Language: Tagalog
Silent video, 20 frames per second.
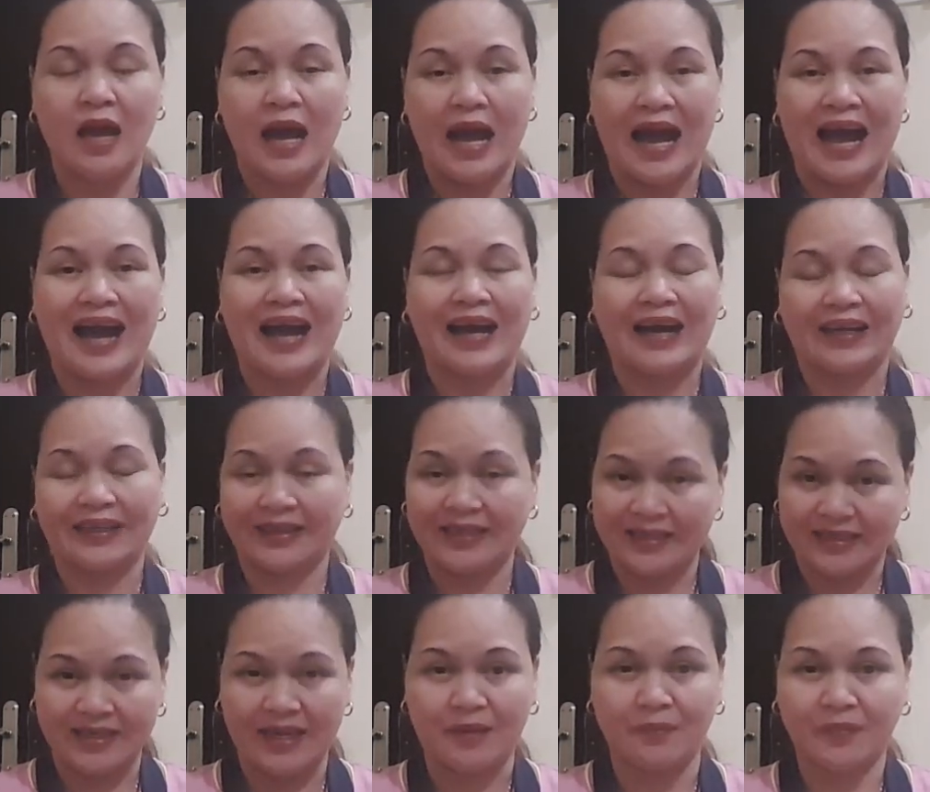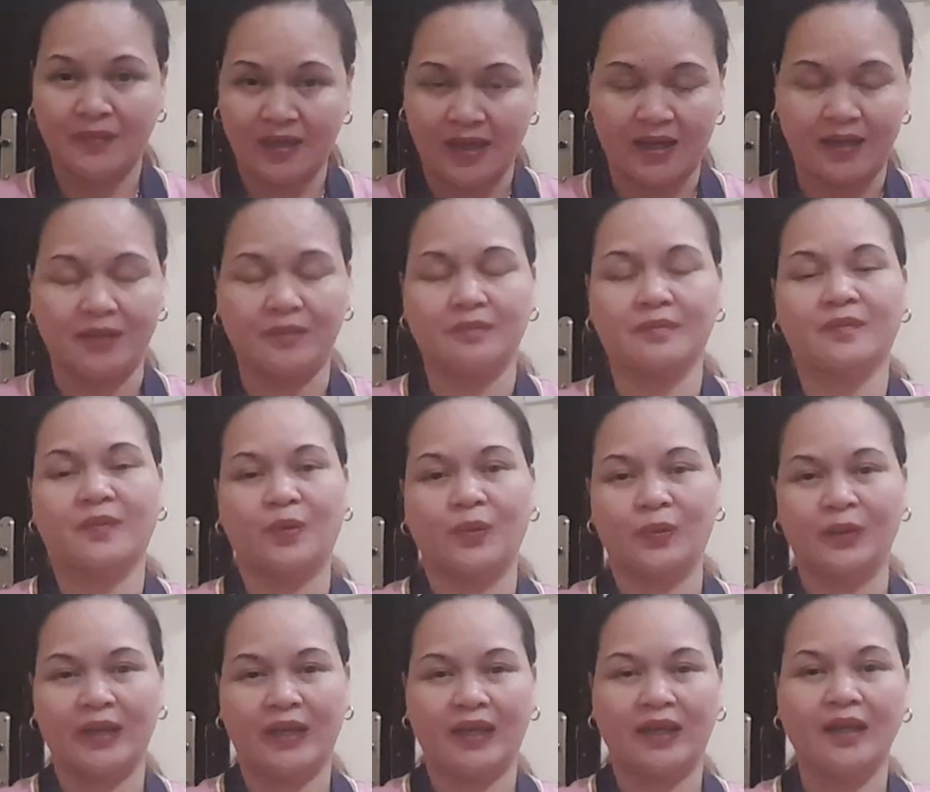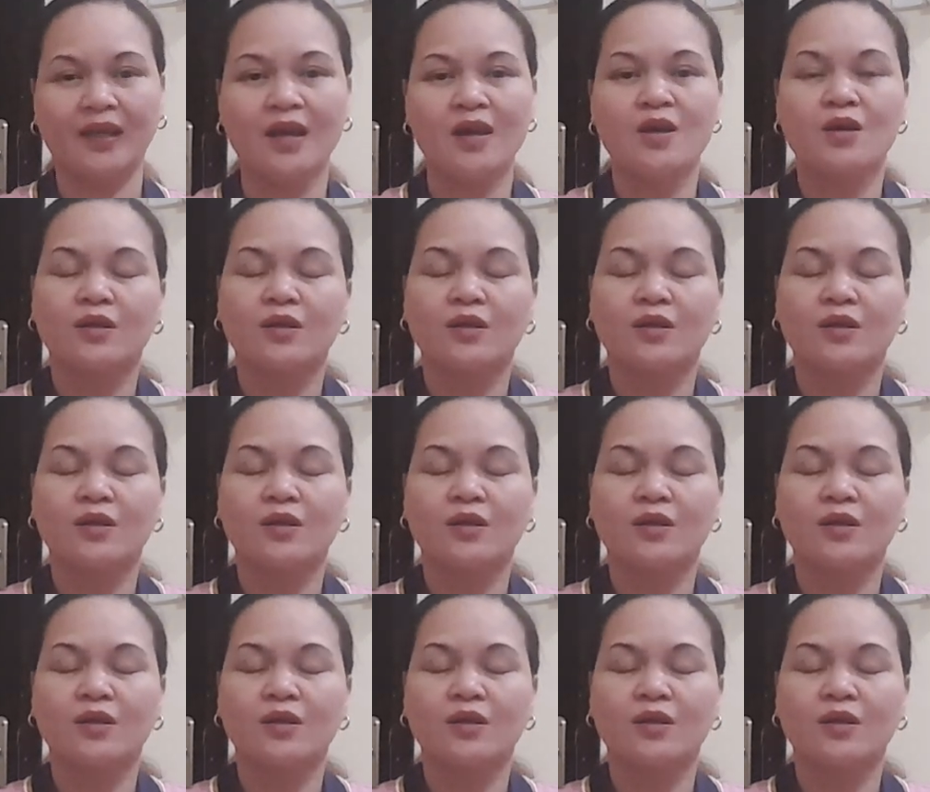uh, at the same time okay